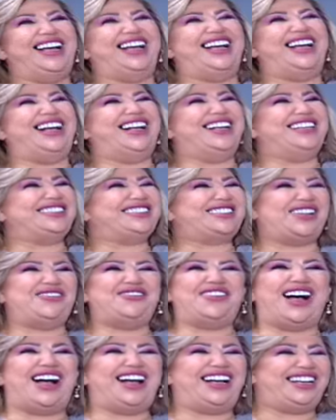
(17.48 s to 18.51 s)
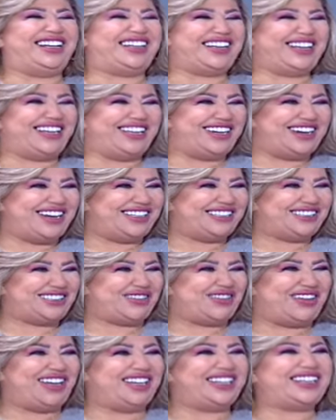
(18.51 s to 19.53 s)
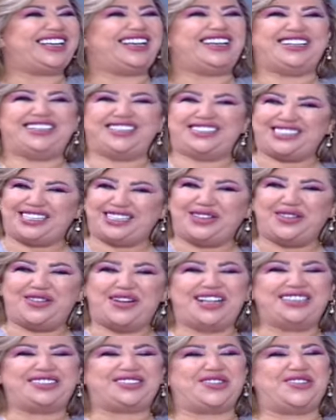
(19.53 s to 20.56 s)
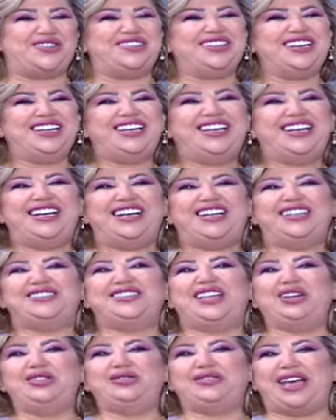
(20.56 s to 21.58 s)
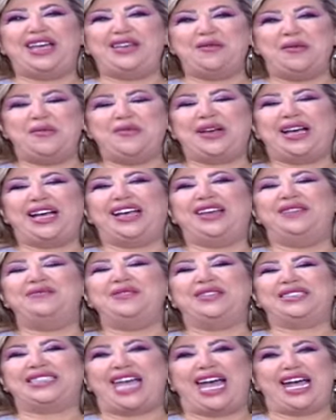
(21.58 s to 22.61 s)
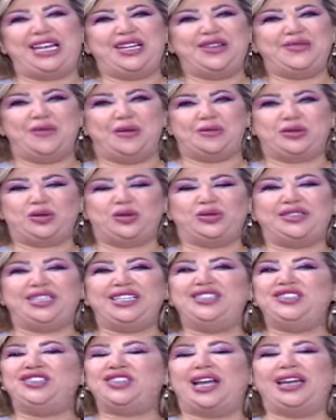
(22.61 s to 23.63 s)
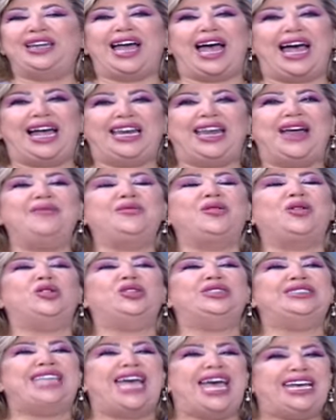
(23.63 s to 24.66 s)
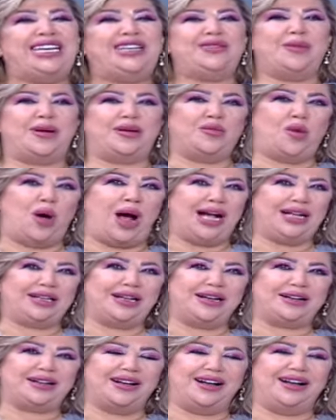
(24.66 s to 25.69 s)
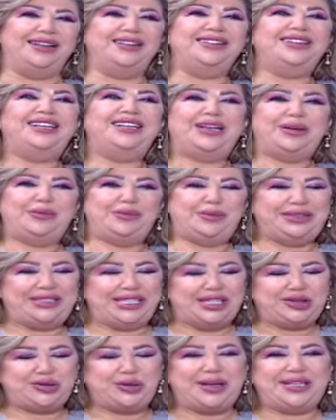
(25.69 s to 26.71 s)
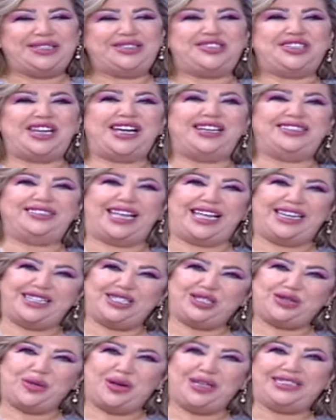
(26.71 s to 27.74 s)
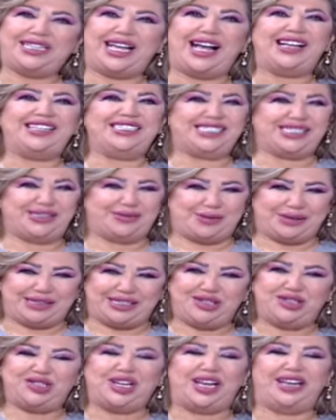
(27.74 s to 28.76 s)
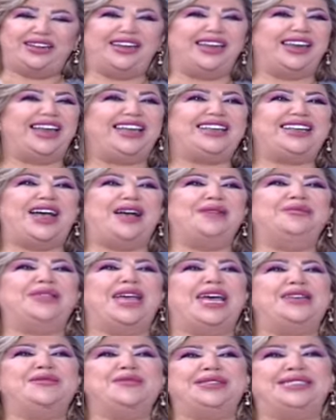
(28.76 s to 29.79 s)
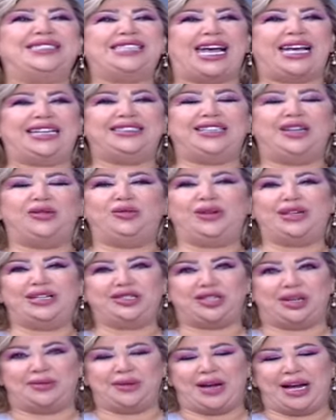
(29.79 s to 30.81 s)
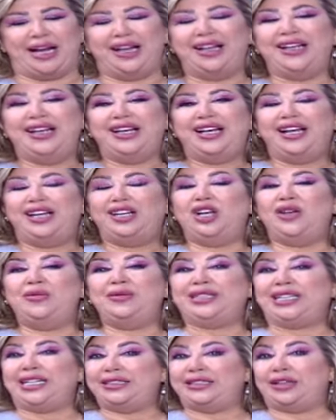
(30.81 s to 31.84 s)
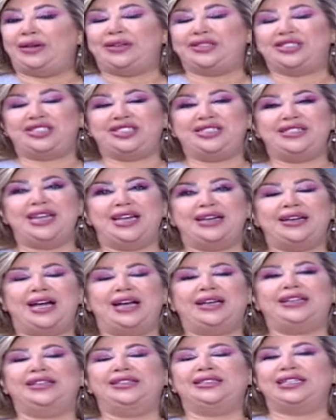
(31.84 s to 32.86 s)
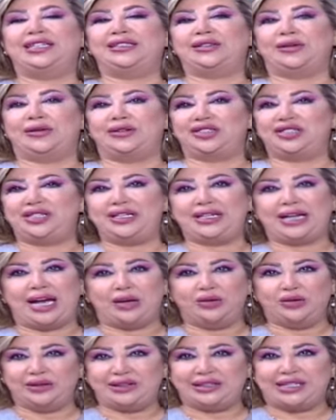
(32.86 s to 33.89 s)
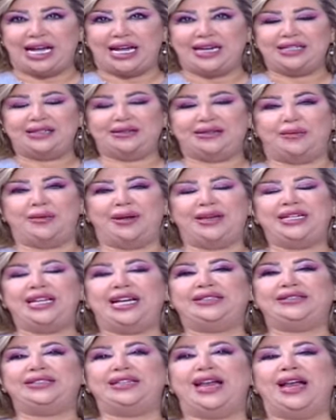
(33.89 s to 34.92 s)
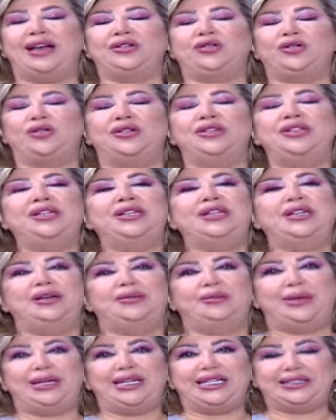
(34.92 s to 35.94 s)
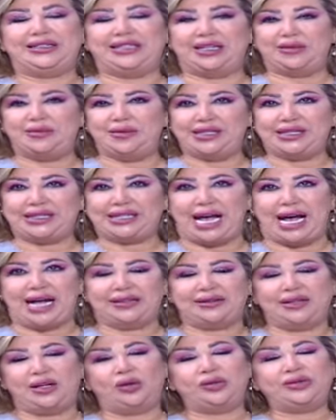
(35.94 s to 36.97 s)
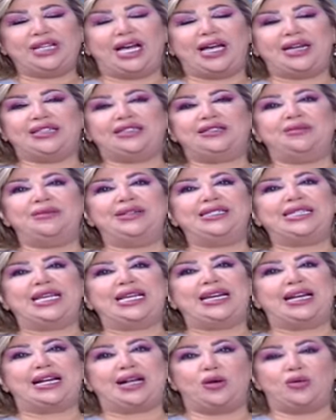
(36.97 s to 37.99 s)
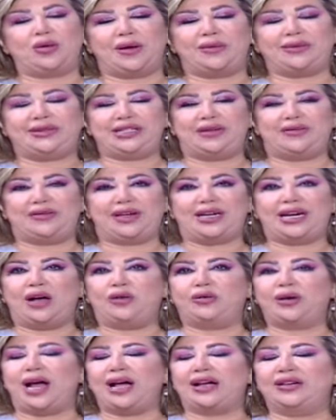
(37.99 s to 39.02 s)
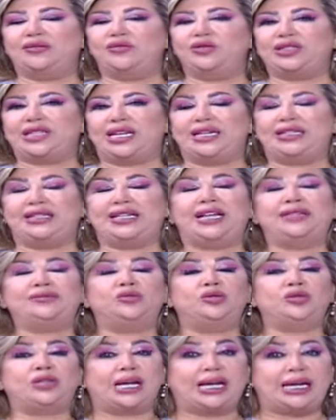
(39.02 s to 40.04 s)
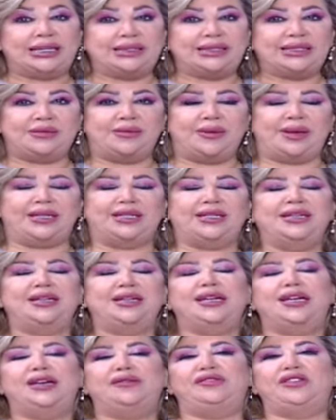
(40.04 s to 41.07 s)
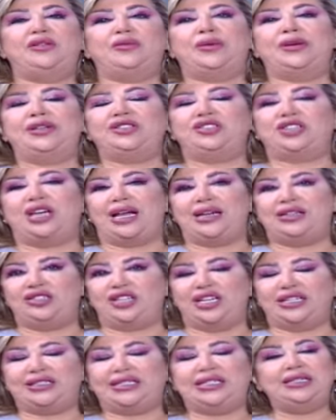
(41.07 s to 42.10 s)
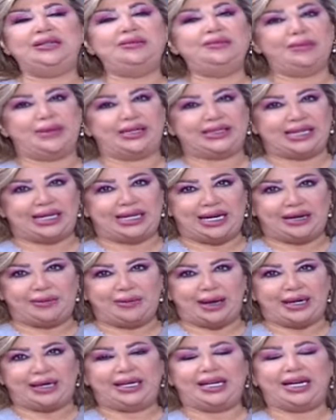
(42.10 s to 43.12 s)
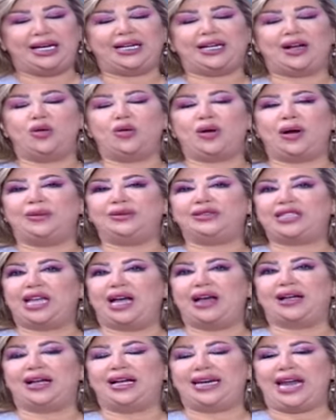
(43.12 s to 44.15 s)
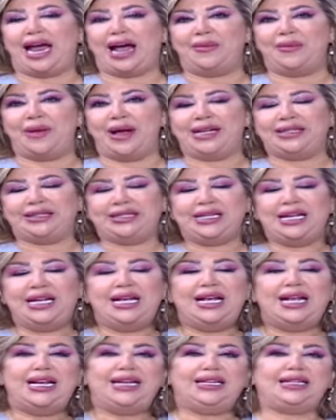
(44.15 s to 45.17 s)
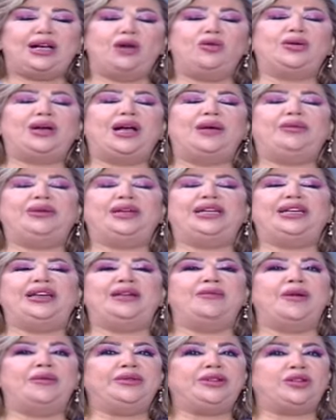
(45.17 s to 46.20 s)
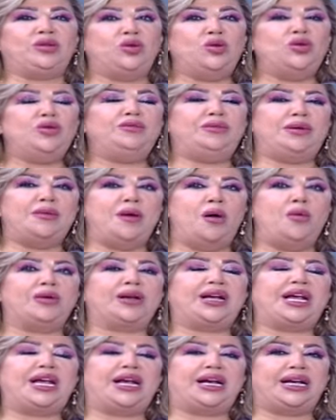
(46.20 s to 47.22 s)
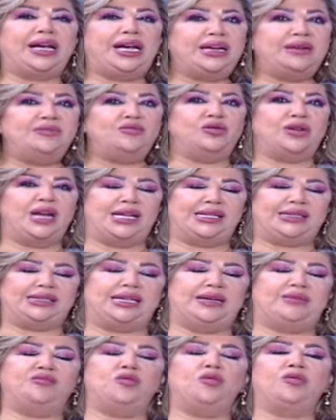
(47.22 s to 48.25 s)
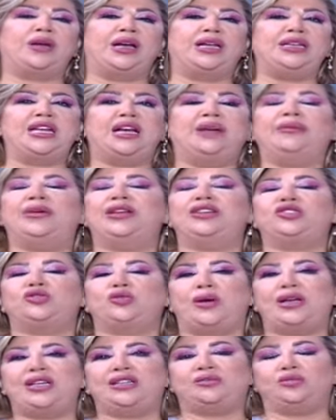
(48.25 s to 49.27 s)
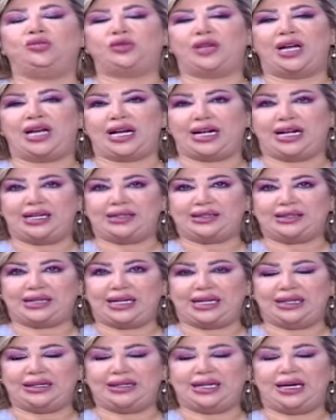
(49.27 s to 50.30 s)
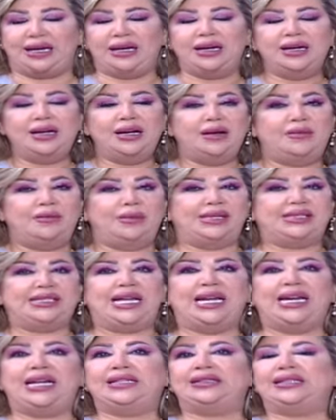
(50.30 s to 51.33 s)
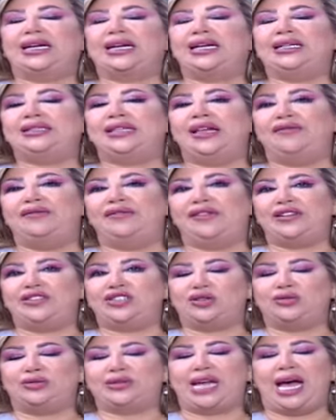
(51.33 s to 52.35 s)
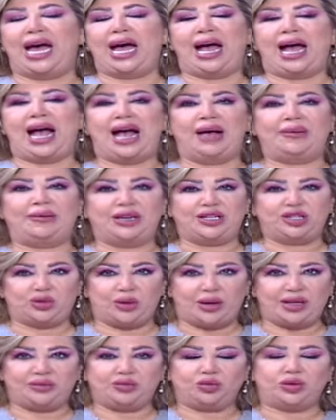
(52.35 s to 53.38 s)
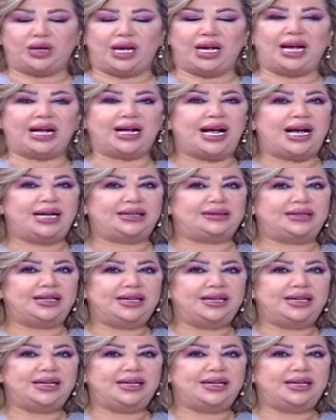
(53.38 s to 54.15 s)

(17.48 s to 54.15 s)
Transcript: الخير صباح صباحك يسعد اوقاتك يسعد اوقاتكم تضلوا دائما بخير مرتاحين مبسوطين ان شاء الله احلامكم دائما محققه بدها شوية جهاد على شوية حظ بس إن شاء الله الأيام دائما سعيدة وللجميع اليوم 23 يناير 23 كانون الثاني تمنياتي لكم بالكثير من السعادة عطارد ما زال كوكب السفر الأوراق المستندات متقدما في برج الجدي ما زال المريخ كوكب الطاقة الحماس الكوكب اللي لما بيكون بموقع غير مناسب ممكن يعمل شوية مضايقات صحية ما زال يتقدم في الجوزاء عامل شوية مضايقات